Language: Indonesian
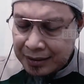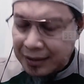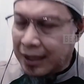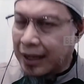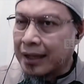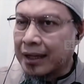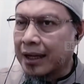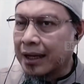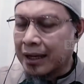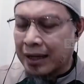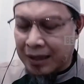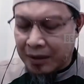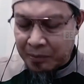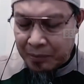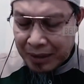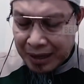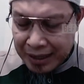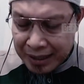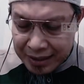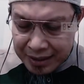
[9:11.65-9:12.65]
Tiadalah
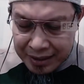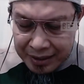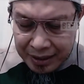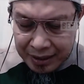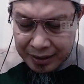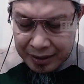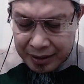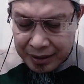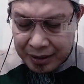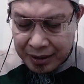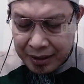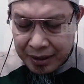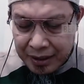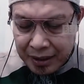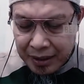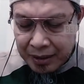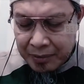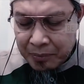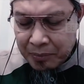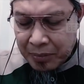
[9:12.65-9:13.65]
balasan
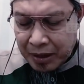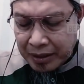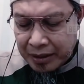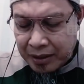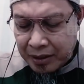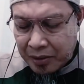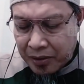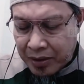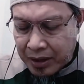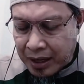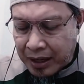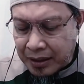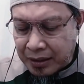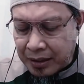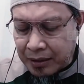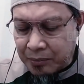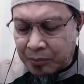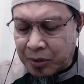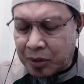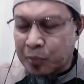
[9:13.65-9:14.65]
bagi orang
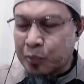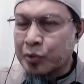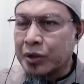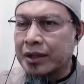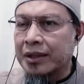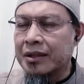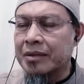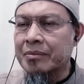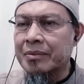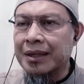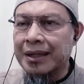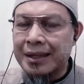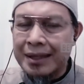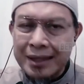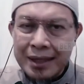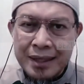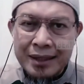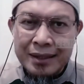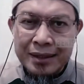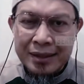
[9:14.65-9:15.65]
yang berbuat
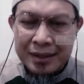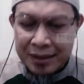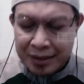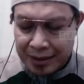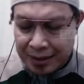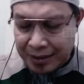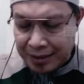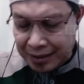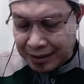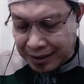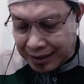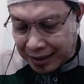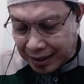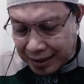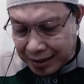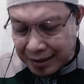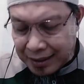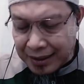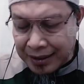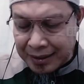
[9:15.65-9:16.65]
demikian di
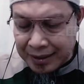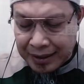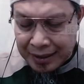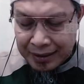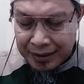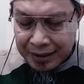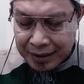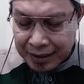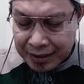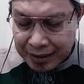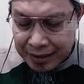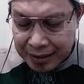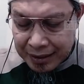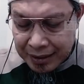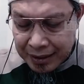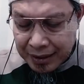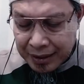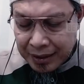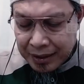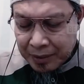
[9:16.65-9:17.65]
kalangan kalian,
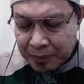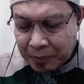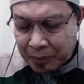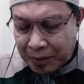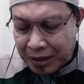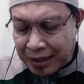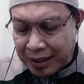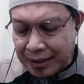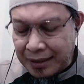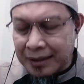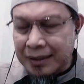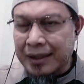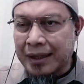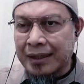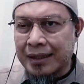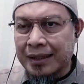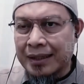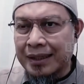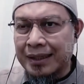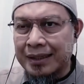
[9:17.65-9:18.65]

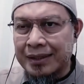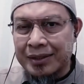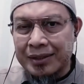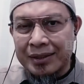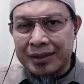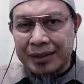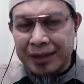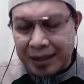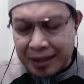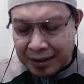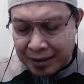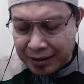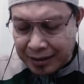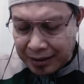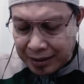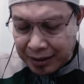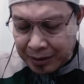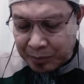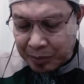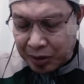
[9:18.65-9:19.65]
melainkan
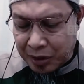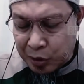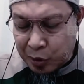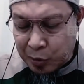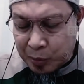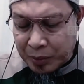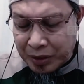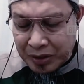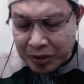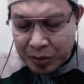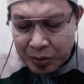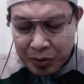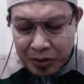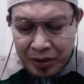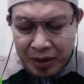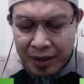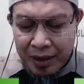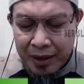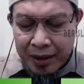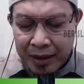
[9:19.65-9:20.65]
kenistaan dalam kehidupan
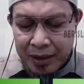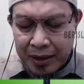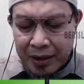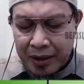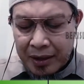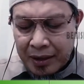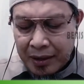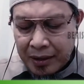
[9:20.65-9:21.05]
dunia,